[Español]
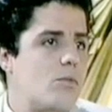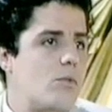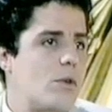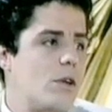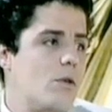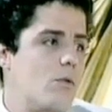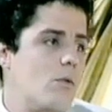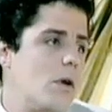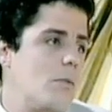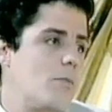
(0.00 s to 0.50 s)

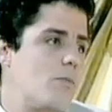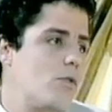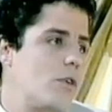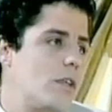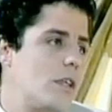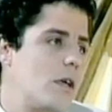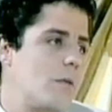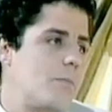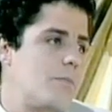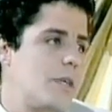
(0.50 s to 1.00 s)
igual
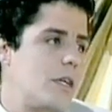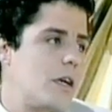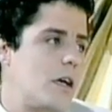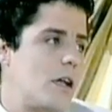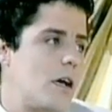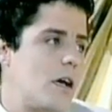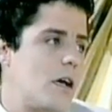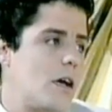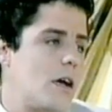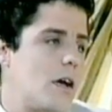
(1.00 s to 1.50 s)
puedes aspirar
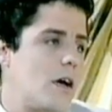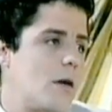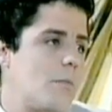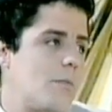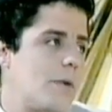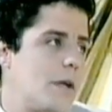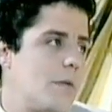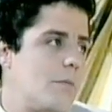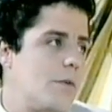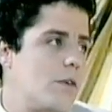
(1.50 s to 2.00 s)
a,
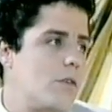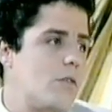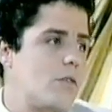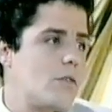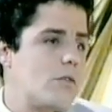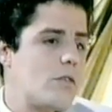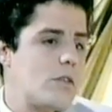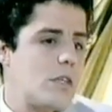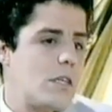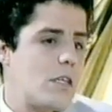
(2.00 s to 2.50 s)
premios,
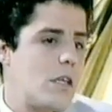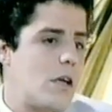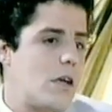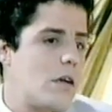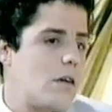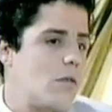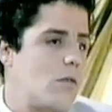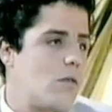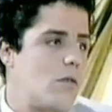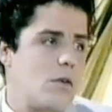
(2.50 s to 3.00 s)
te
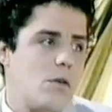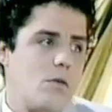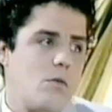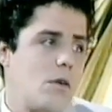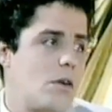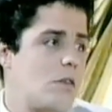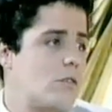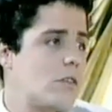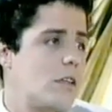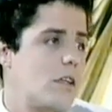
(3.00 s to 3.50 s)
dan,
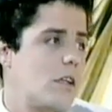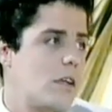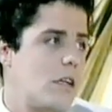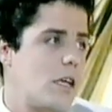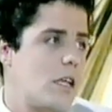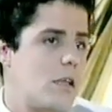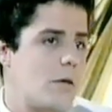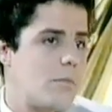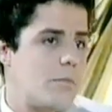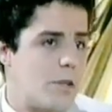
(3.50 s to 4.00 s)
igual no te dan
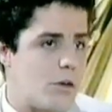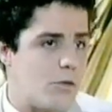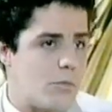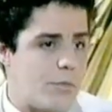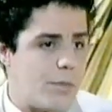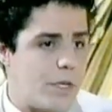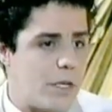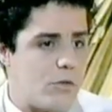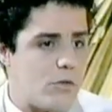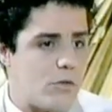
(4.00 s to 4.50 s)
nada, pero
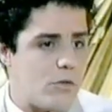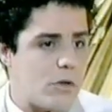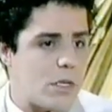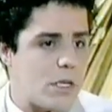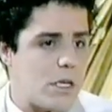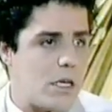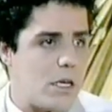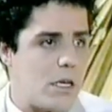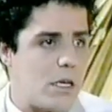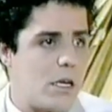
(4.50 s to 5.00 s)
pienso
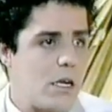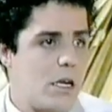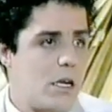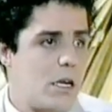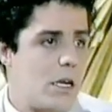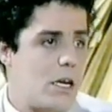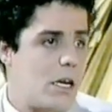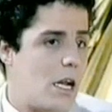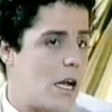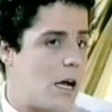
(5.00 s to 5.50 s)
que
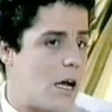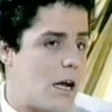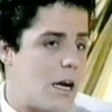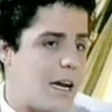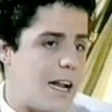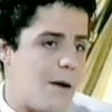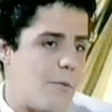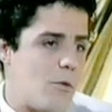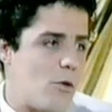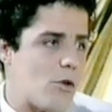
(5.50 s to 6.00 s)
la
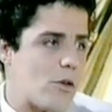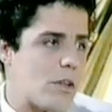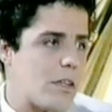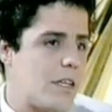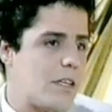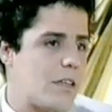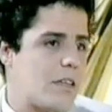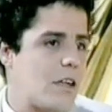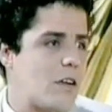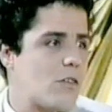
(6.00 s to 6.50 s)
labor de
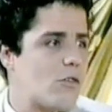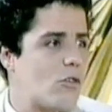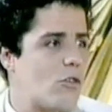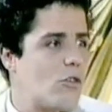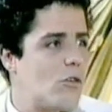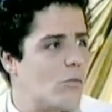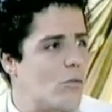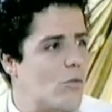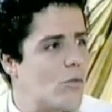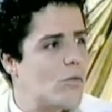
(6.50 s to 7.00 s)
estar todo
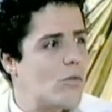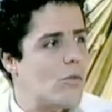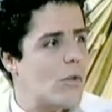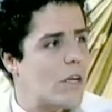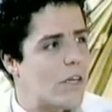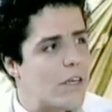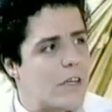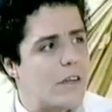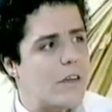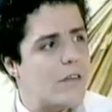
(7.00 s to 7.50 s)
el mundo
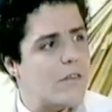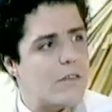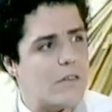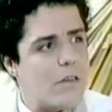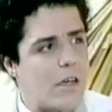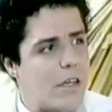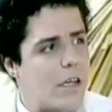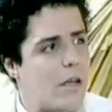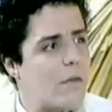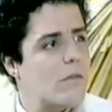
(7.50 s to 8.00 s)
ahí
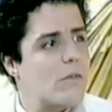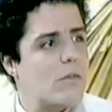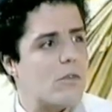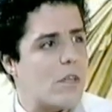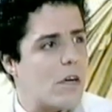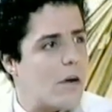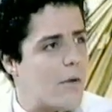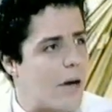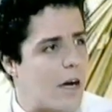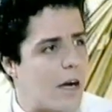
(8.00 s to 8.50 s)
ensayando,
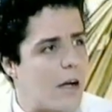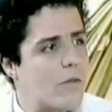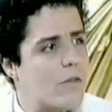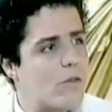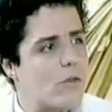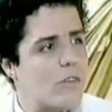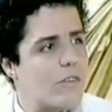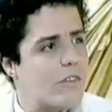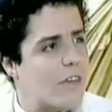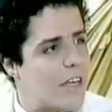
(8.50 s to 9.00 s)

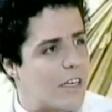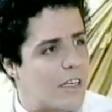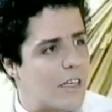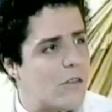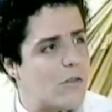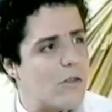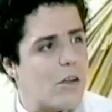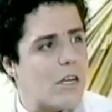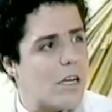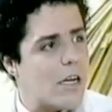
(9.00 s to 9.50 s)
trabajando y
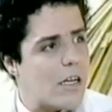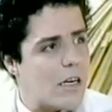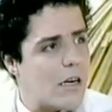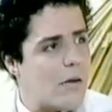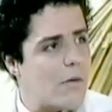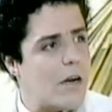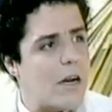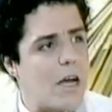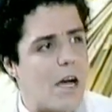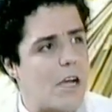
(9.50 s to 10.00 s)
saliendo al
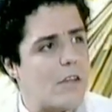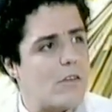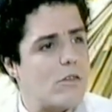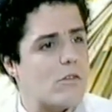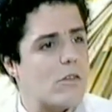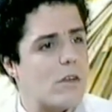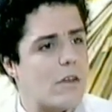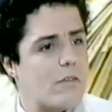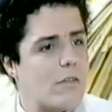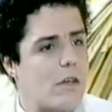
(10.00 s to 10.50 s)
carnaval año
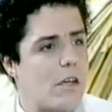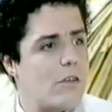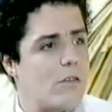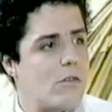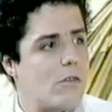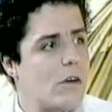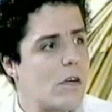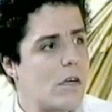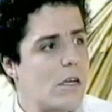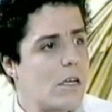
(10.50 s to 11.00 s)
tras
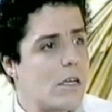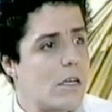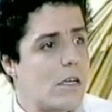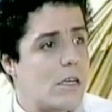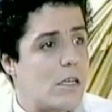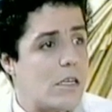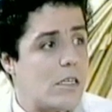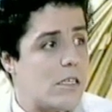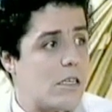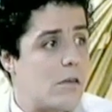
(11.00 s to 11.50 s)
año,
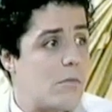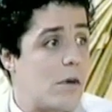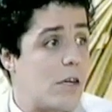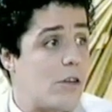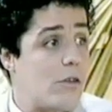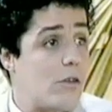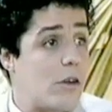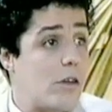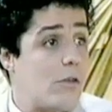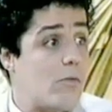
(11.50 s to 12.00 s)
es el
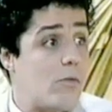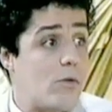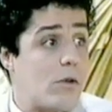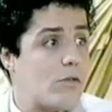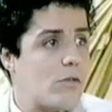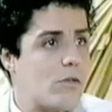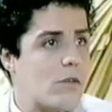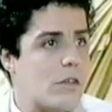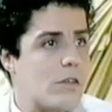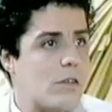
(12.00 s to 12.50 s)
mayor
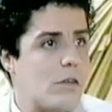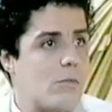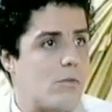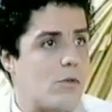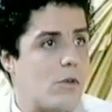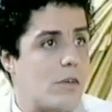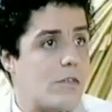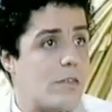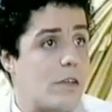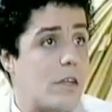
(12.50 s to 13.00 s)
esfuerzo que se
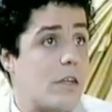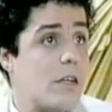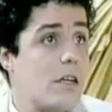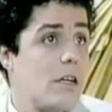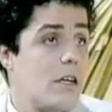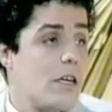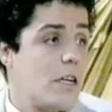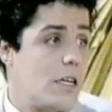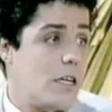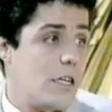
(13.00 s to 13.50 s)
puede hacer.
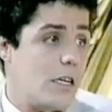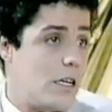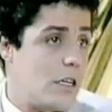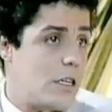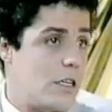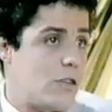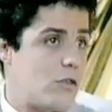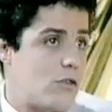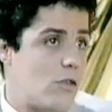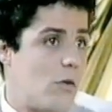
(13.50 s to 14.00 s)
Y el
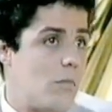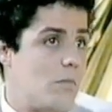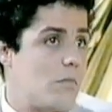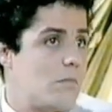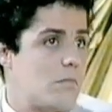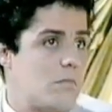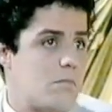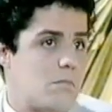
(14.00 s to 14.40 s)
listón,